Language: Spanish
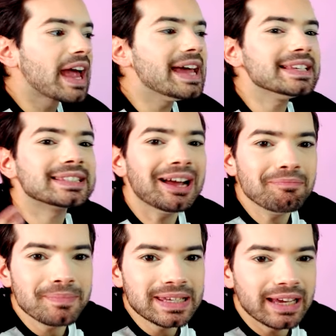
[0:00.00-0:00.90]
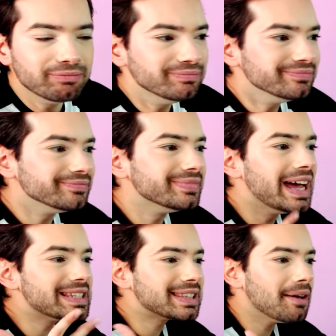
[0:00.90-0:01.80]
Están bien
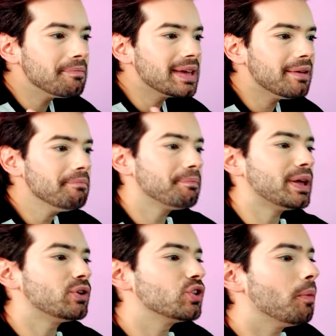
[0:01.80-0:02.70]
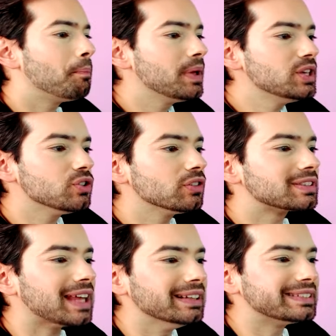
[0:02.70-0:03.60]
están bien, pero no pillo
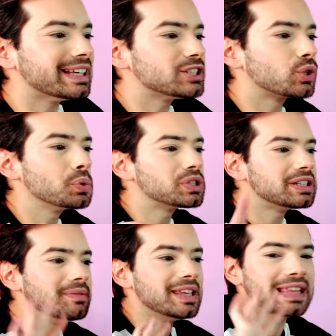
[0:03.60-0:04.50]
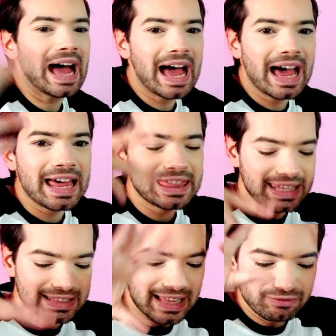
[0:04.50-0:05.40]
tanta exclusividad
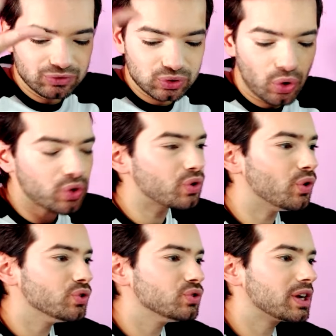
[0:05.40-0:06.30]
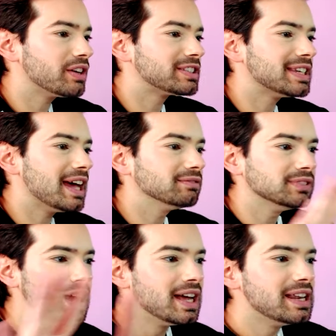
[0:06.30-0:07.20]
y tanto rollo y que sean
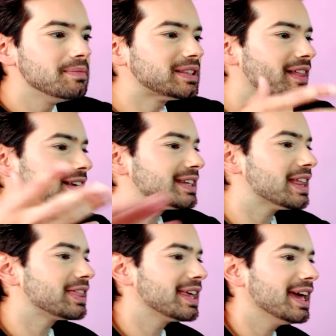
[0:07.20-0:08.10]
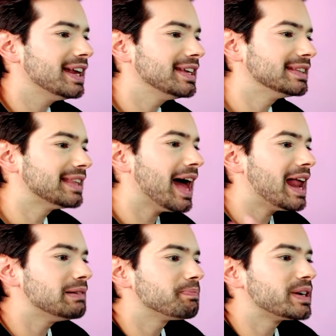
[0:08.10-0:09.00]
limitadas a 100 y
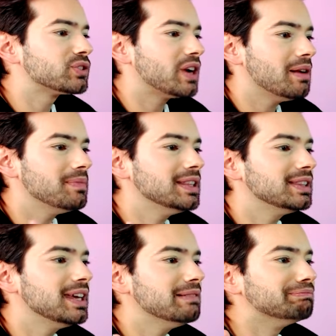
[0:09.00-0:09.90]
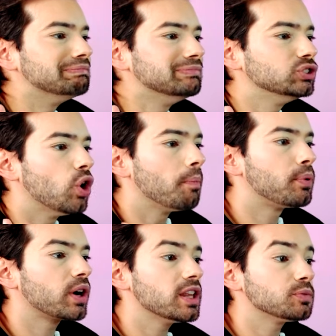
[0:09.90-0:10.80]
tal. Personalmente, no.
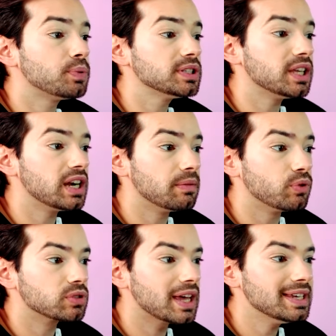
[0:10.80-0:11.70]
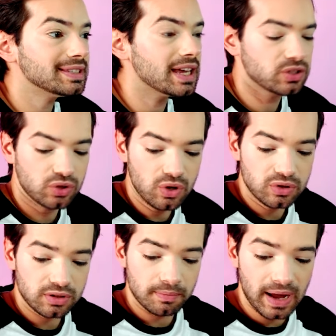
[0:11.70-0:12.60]
Porque después tenemos estas
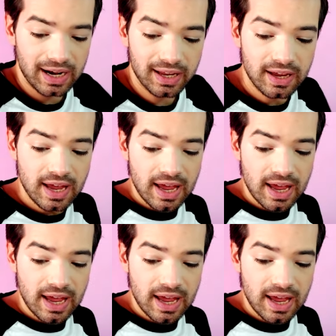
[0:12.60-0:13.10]
dos, ¿vale?